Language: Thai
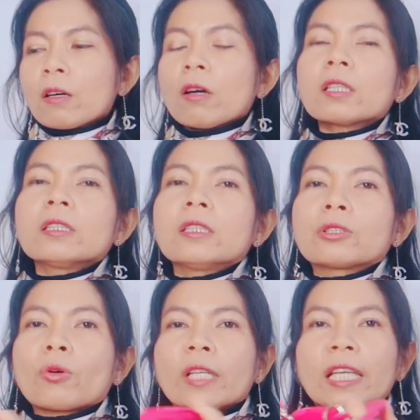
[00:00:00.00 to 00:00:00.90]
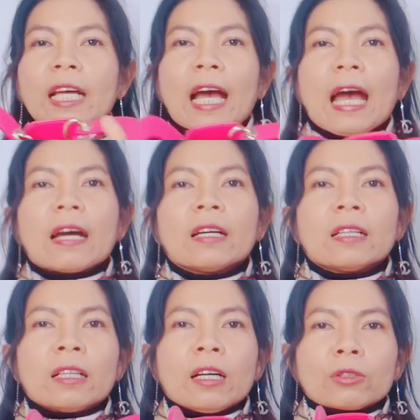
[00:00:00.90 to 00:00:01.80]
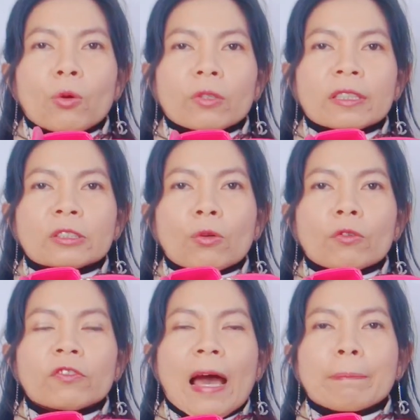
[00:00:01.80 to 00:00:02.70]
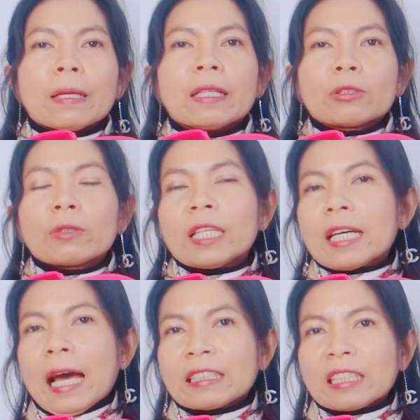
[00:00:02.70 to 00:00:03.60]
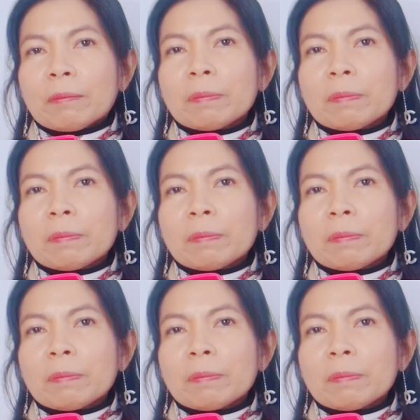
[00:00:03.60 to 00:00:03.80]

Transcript: ก็คือตรงนี้นะคะตรง ตรงฝาเปิดตรงนี้นะคะ จะ